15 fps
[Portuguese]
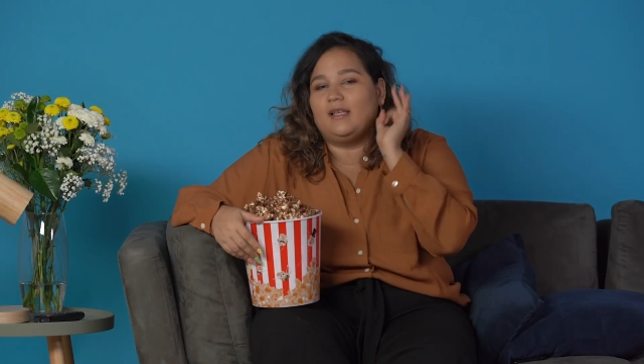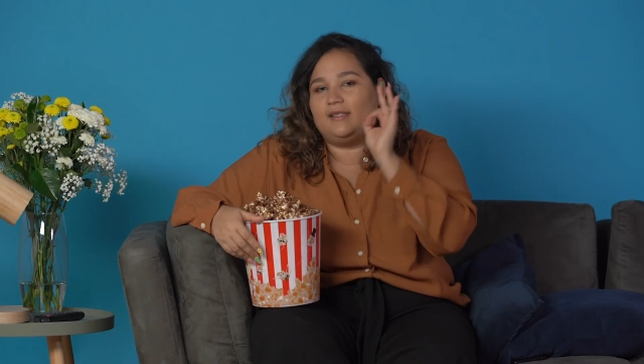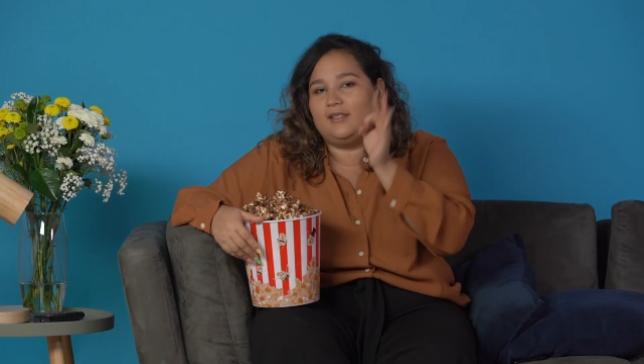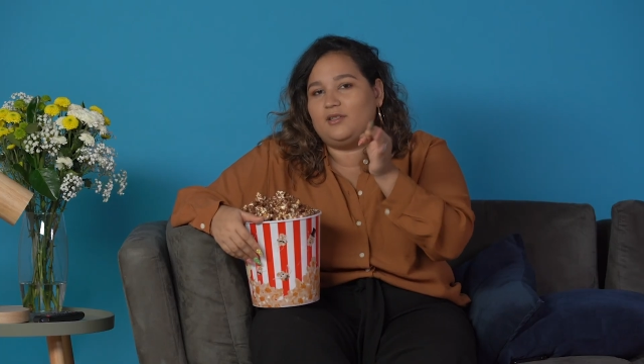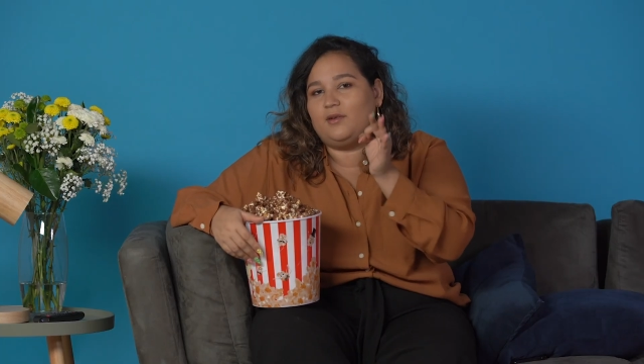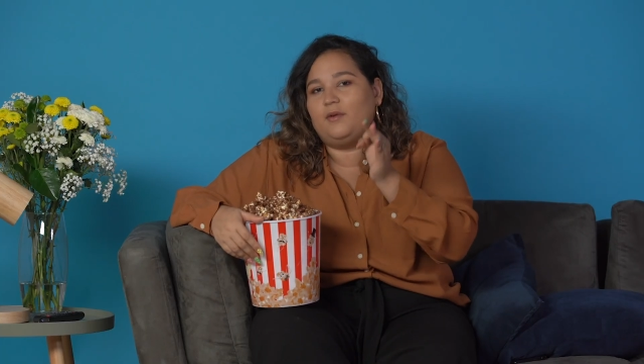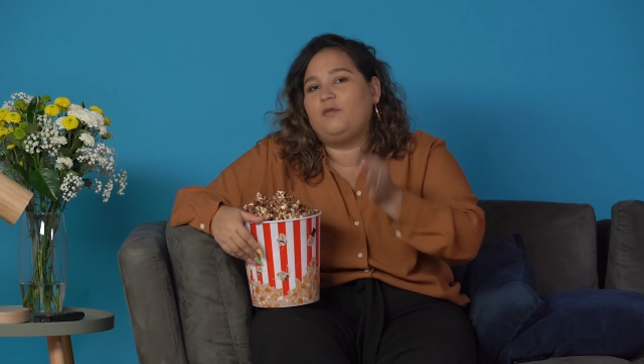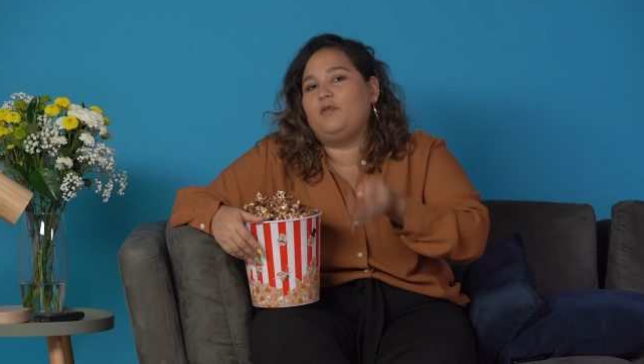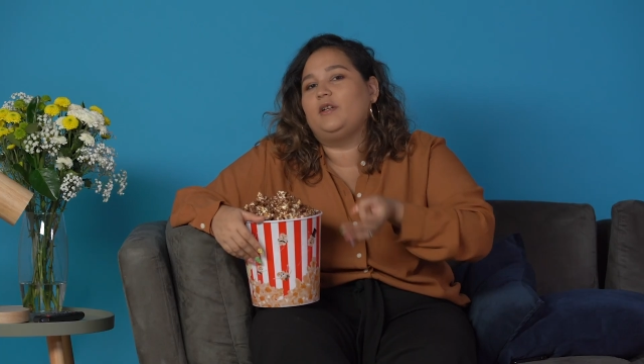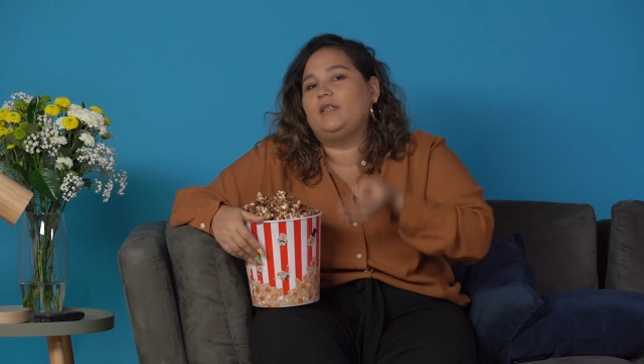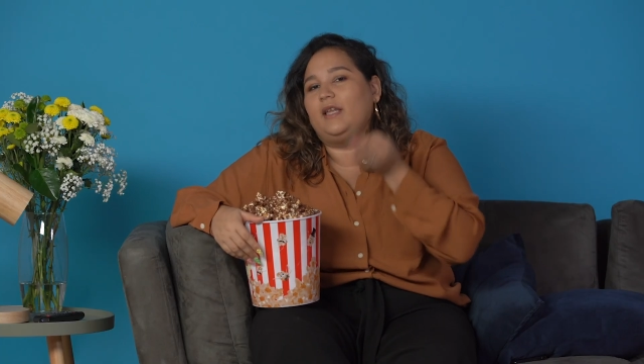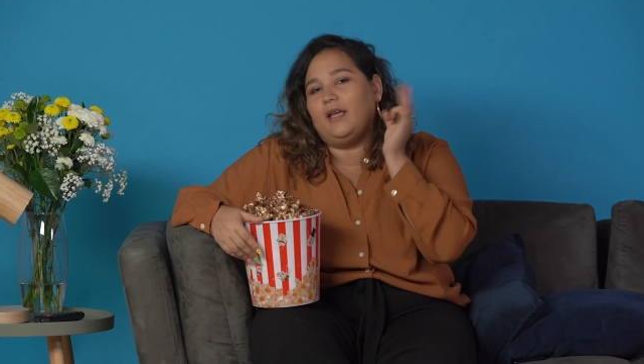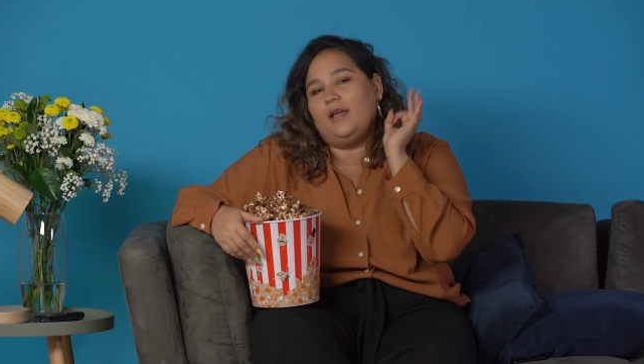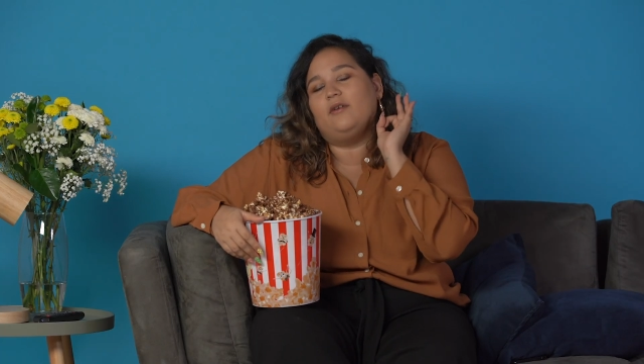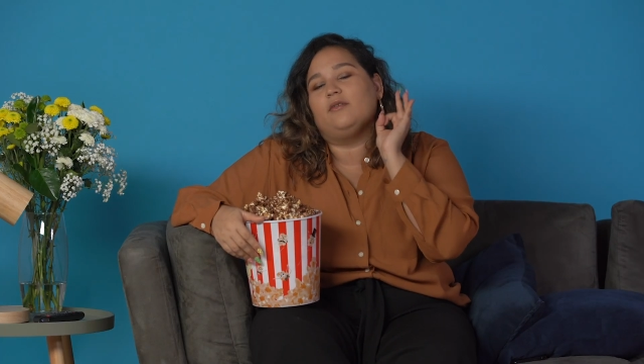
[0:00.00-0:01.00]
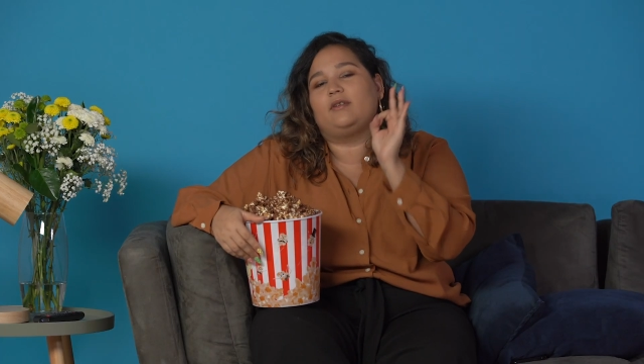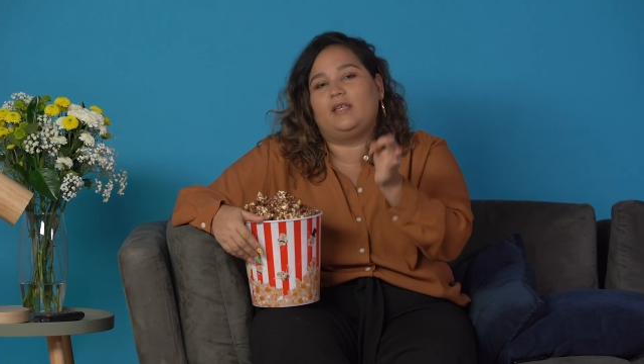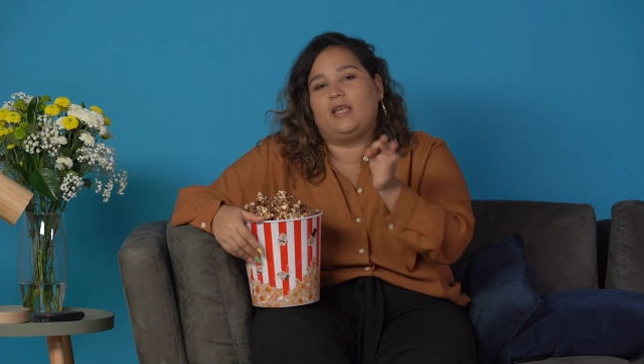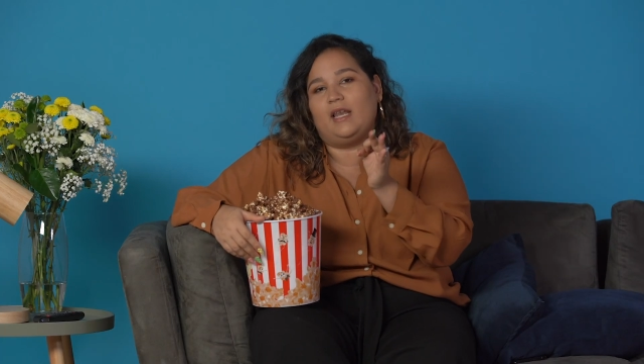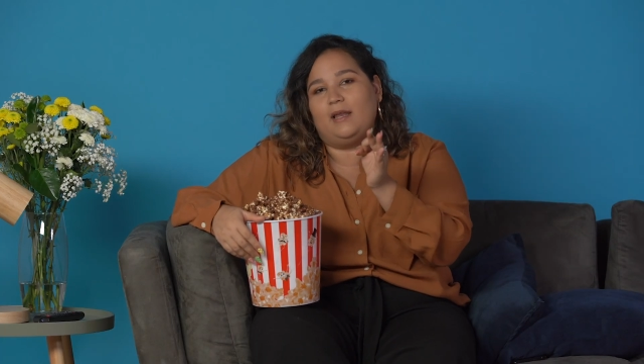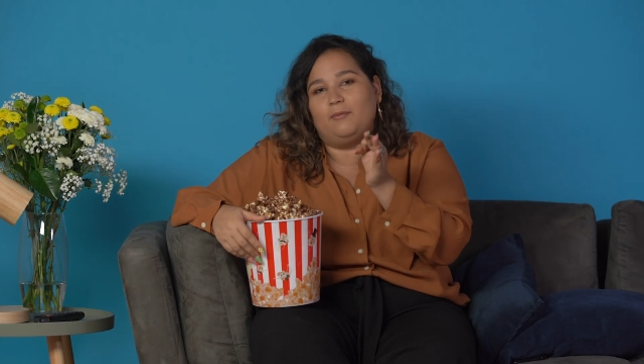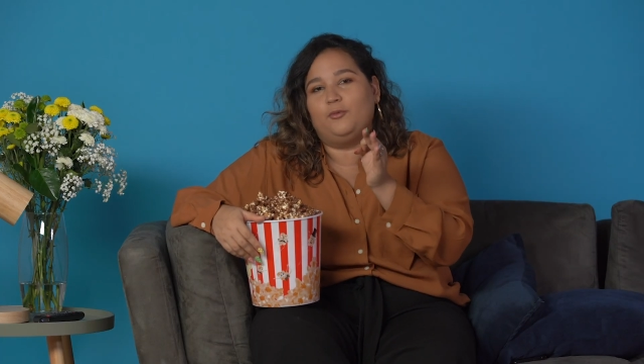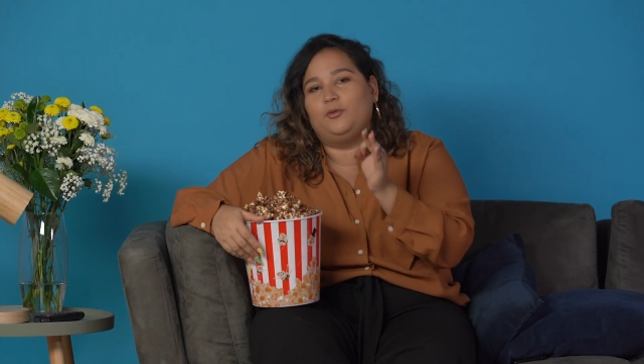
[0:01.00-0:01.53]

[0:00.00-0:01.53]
Assista Riverdale, que ela é